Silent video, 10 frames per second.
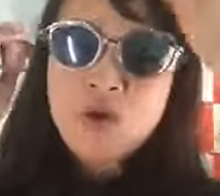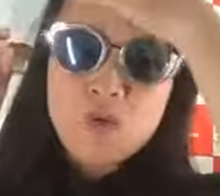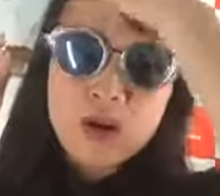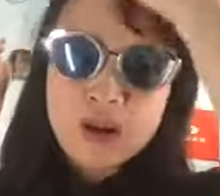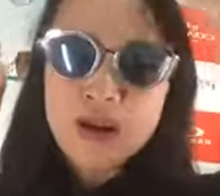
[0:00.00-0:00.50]

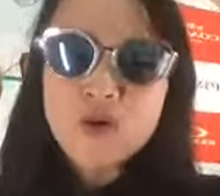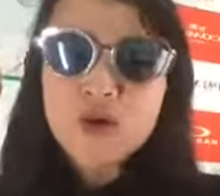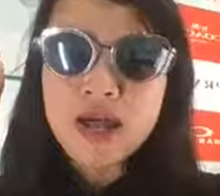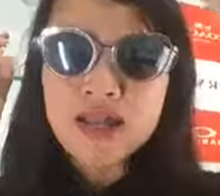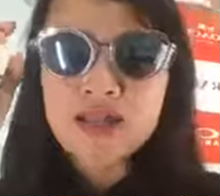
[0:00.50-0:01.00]
hoặc là lâu
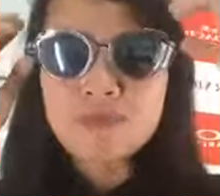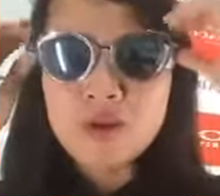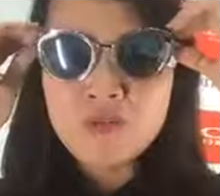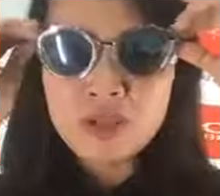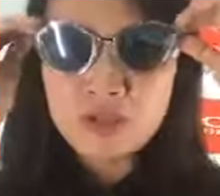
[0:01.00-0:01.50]
ngày mà
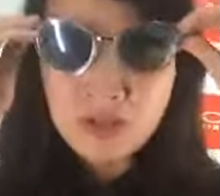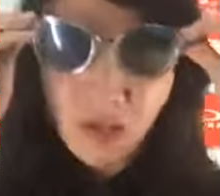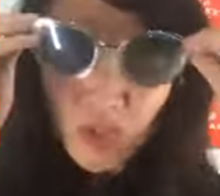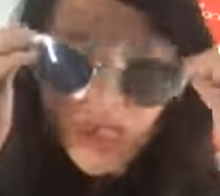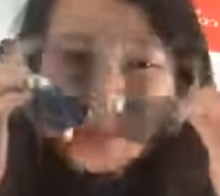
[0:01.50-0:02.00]
nó phải tự
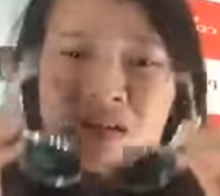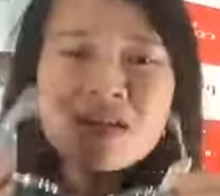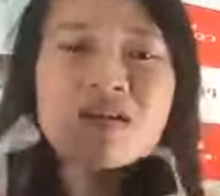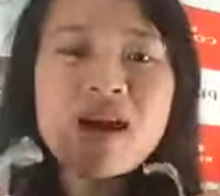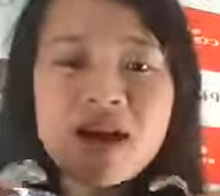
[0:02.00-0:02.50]
điều chỉnh, tự
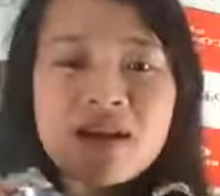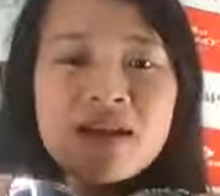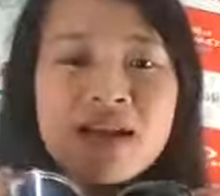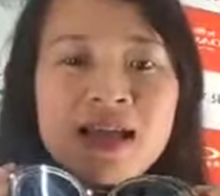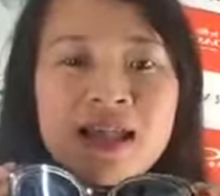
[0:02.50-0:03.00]
cựa,
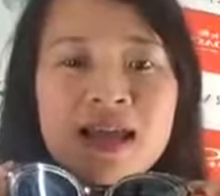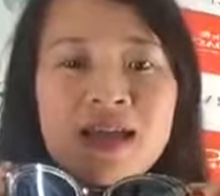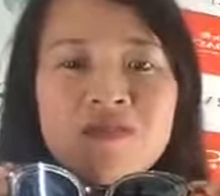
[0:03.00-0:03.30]
là cái